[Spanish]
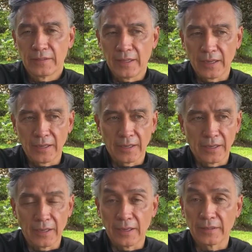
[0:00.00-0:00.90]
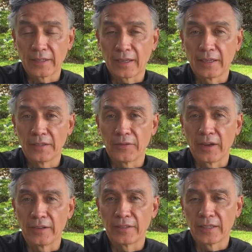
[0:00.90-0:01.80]
de eh, esa gran
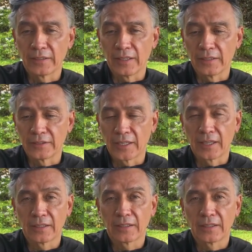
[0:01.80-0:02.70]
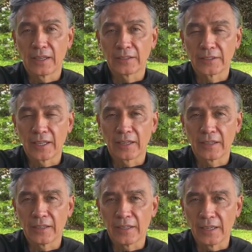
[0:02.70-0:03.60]
diferencia del ser,
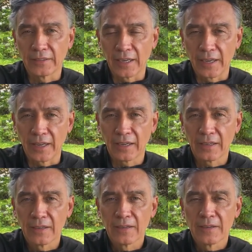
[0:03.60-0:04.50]
hacer y el tener